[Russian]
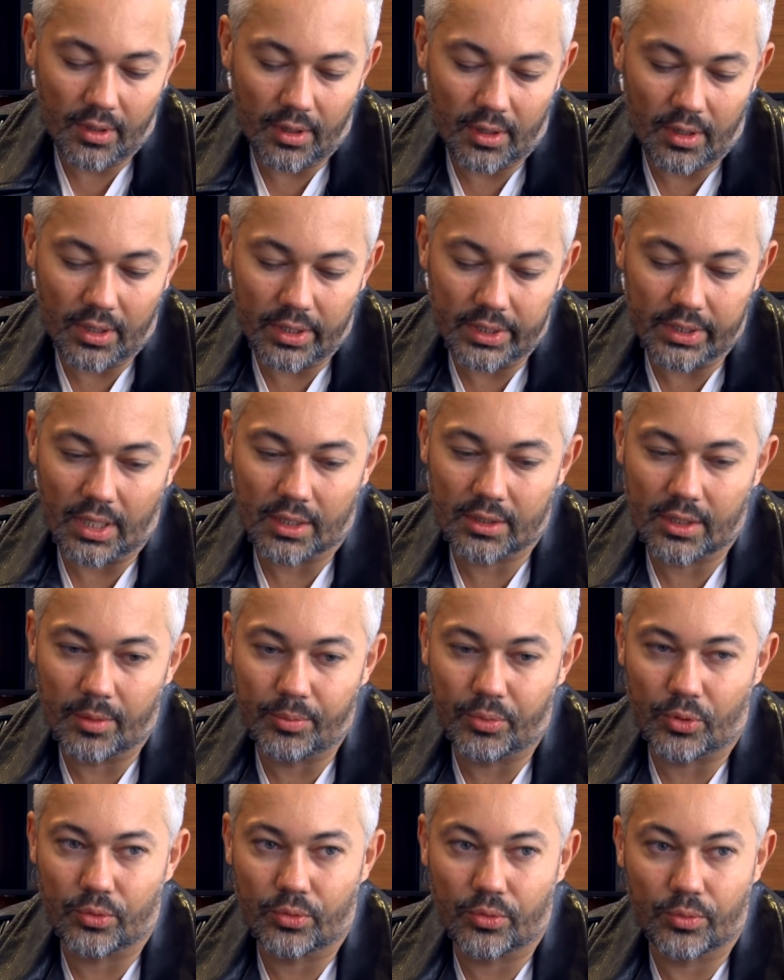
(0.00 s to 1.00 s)
а иногда
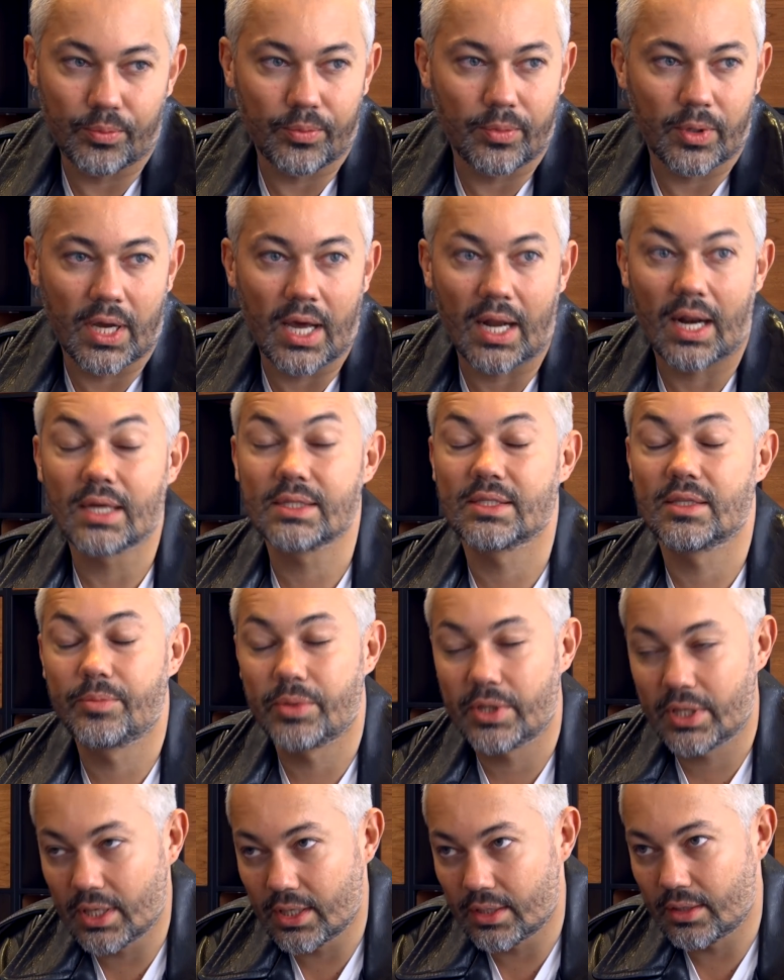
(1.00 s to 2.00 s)
гораздо
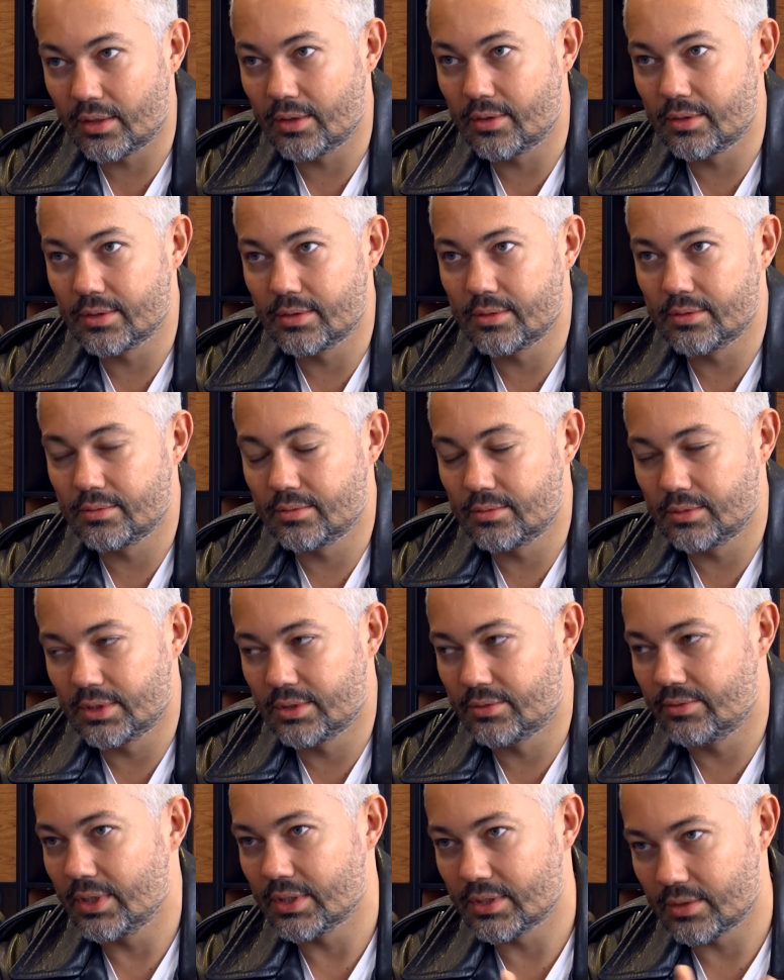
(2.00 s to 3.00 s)
приятнее
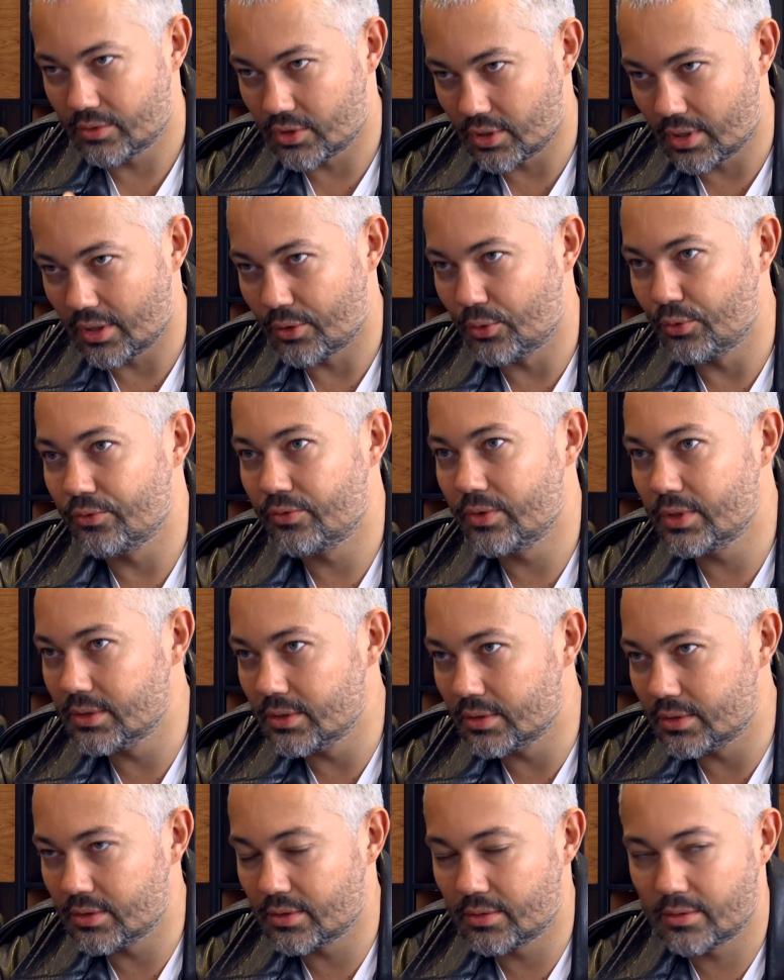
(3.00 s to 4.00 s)
известного человека
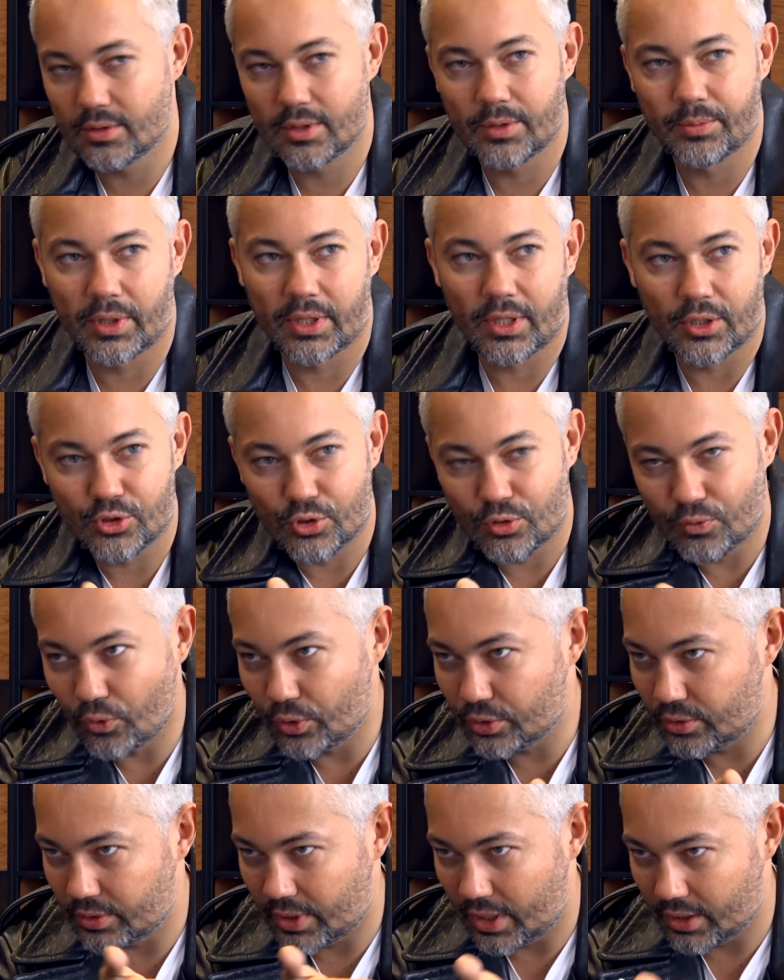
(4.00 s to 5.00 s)
увидеть и понять, что
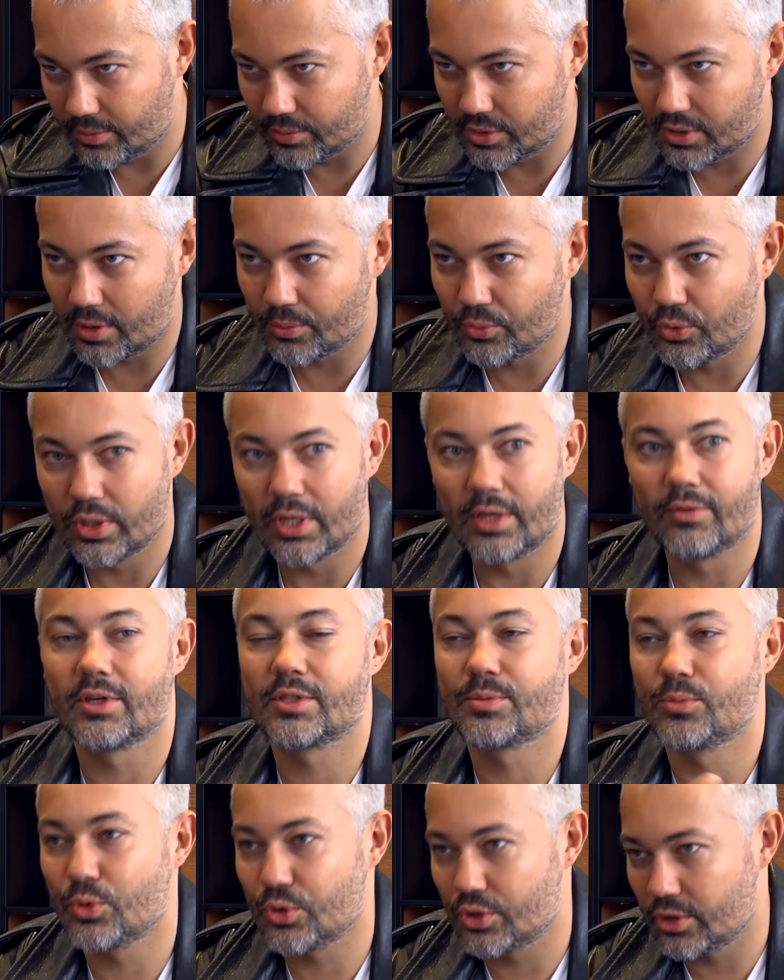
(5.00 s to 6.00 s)
вот он рядом с тобой, и,
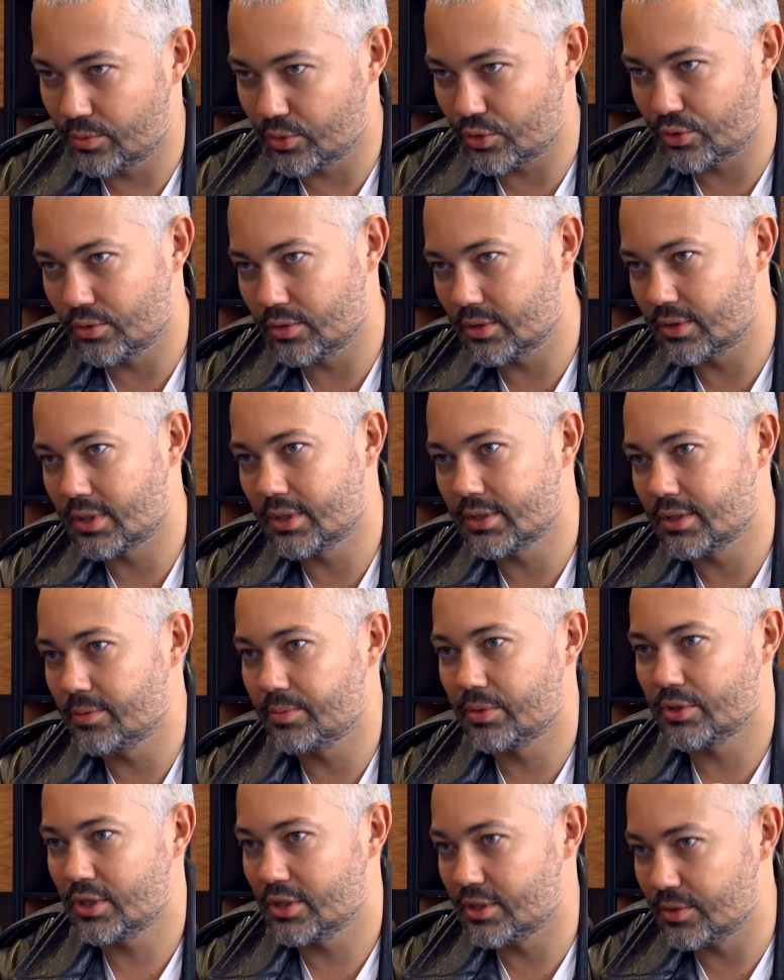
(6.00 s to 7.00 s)
возможно, ему что-то сказать,
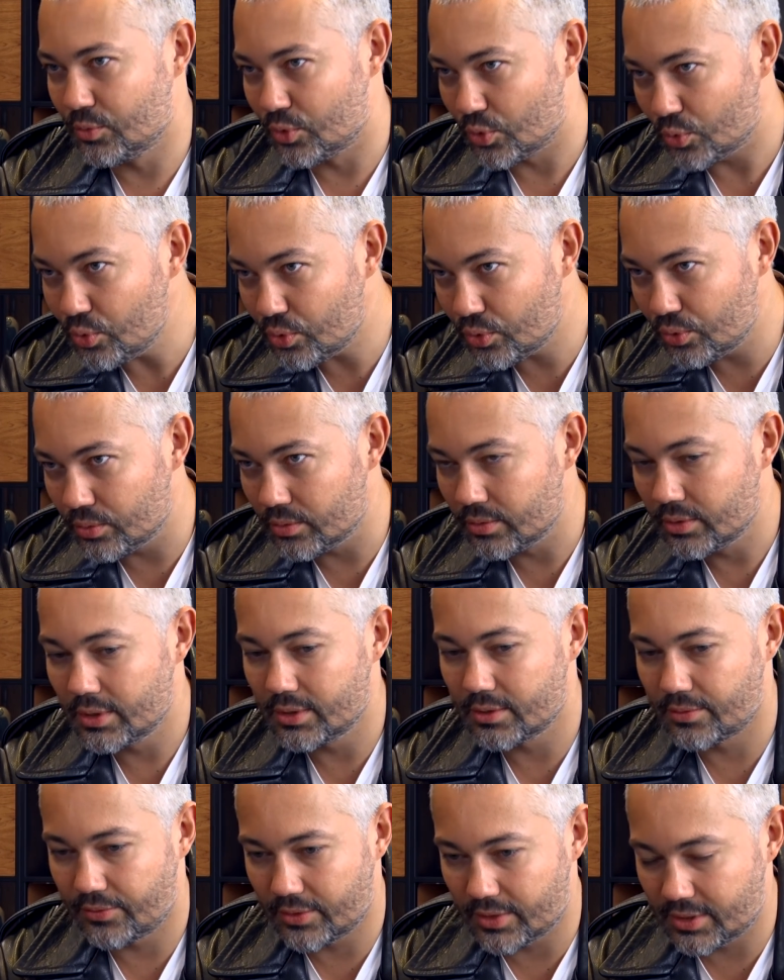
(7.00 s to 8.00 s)
пожать ему руку и
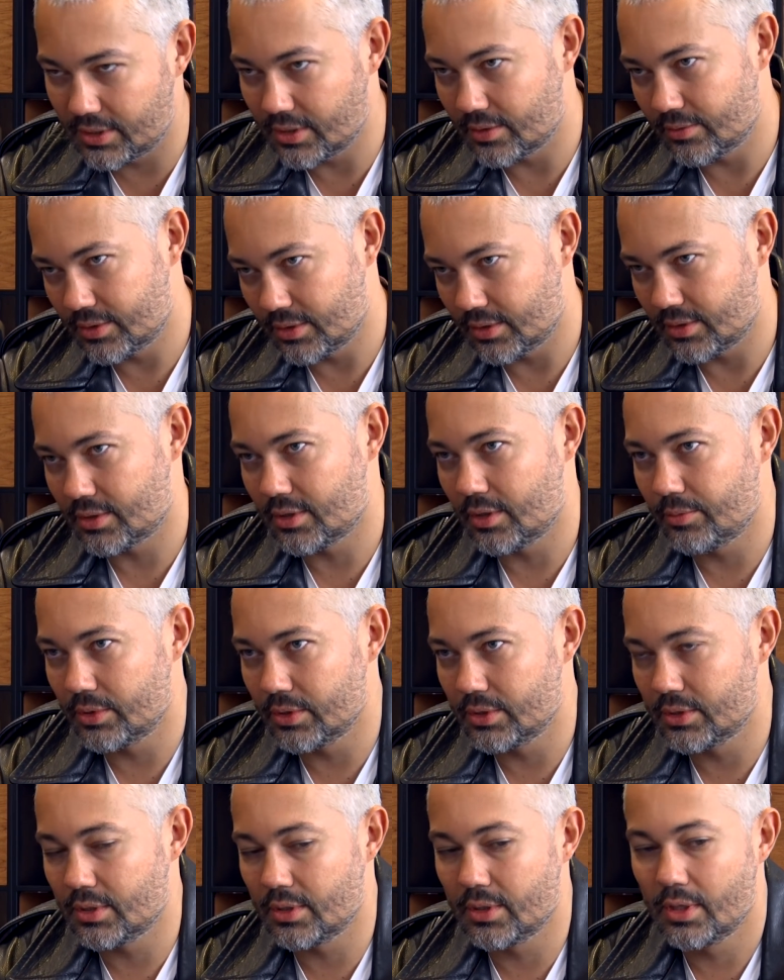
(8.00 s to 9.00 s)
зафиксировать это
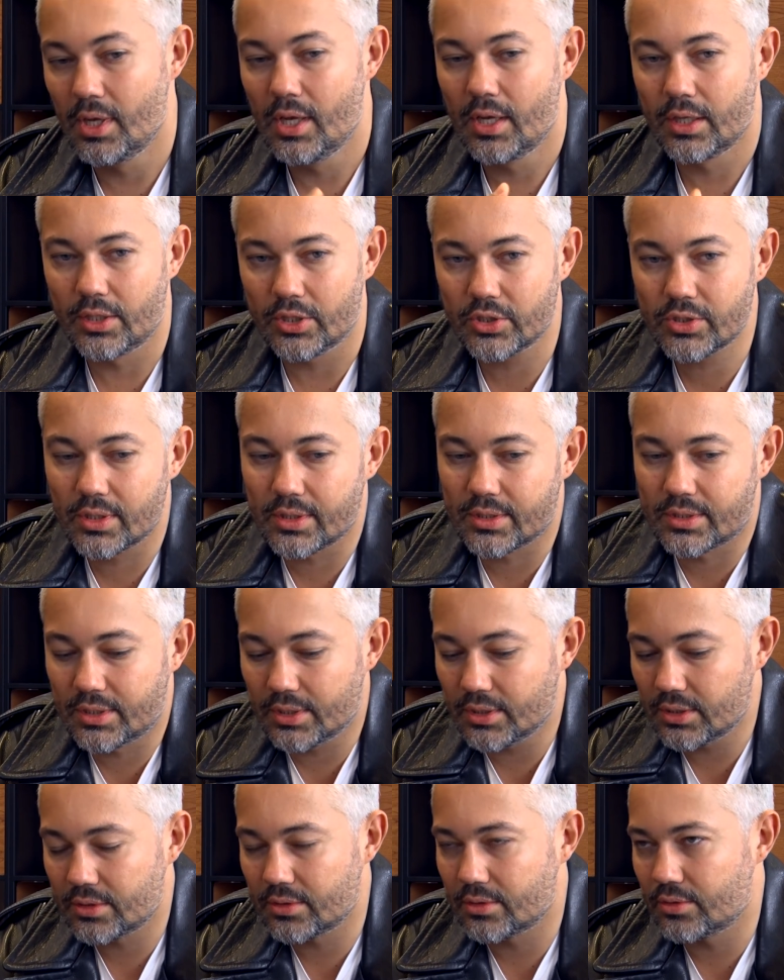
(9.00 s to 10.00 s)
событие, нежели
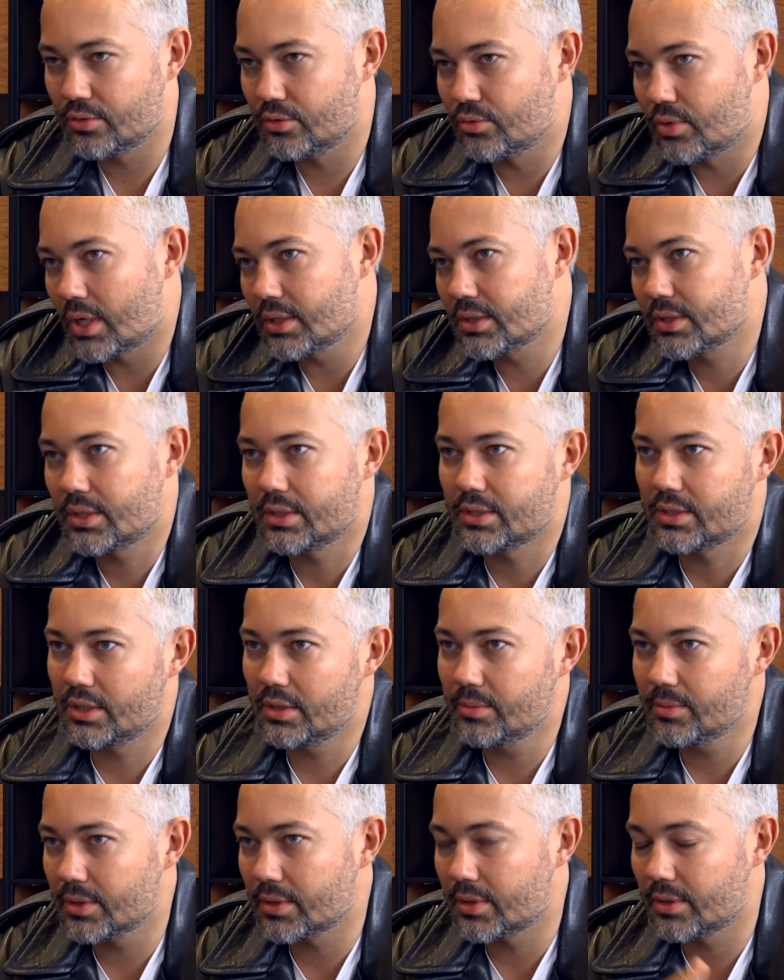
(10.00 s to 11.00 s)
сделать этот дурацкий
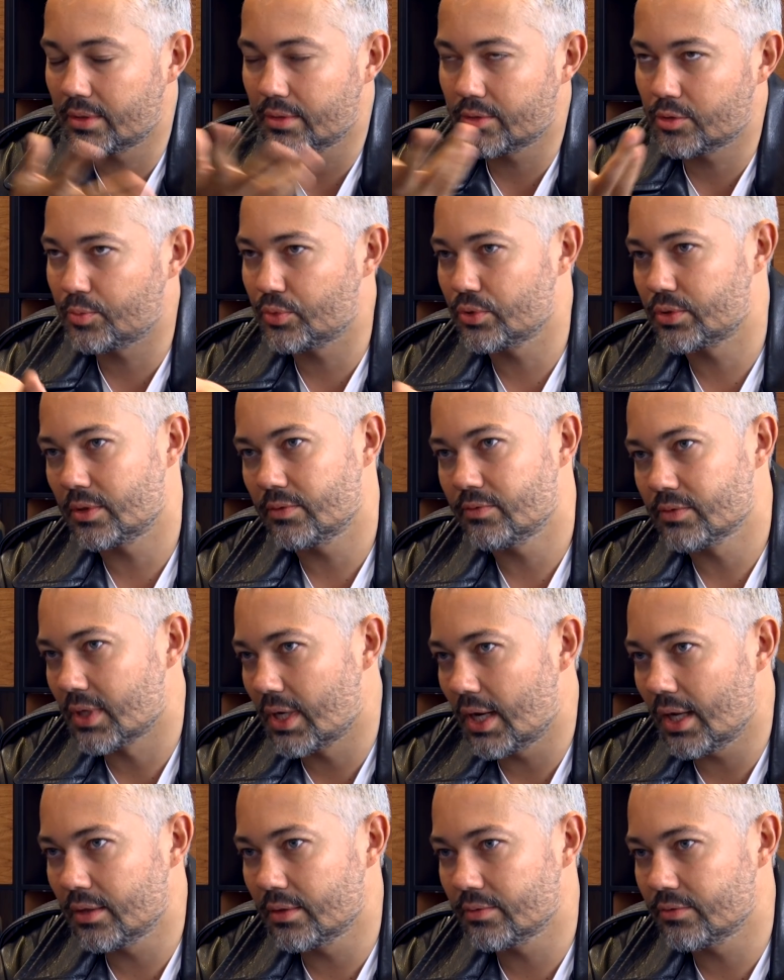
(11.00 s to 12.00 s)
снимок э, с пустым
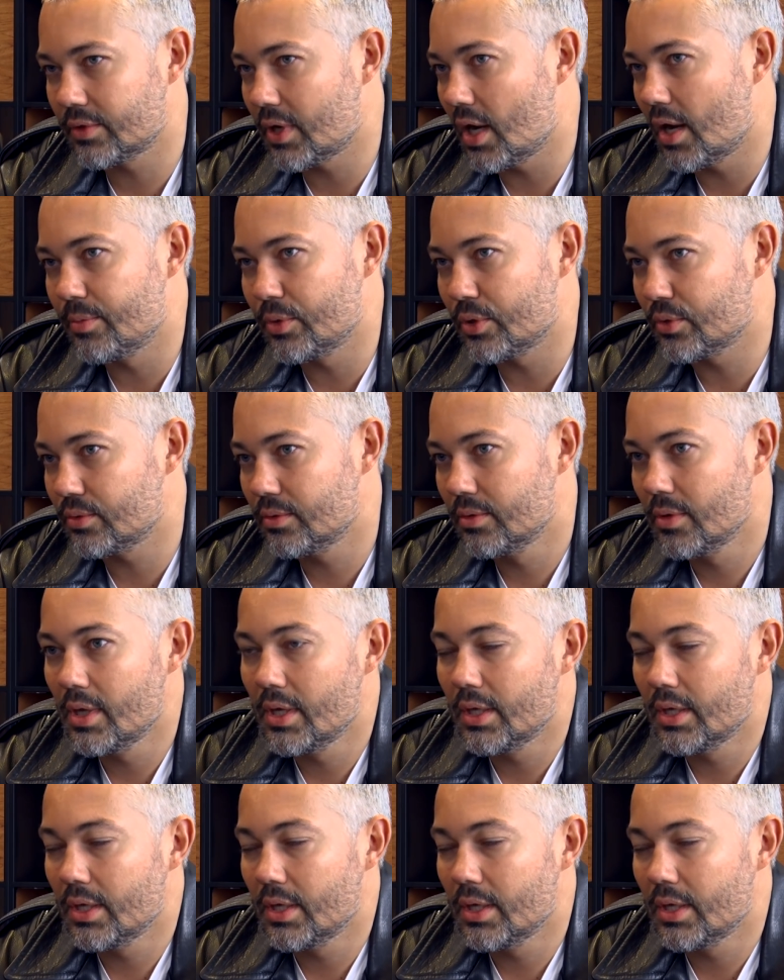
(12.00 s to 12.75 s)
взглядом в камеру.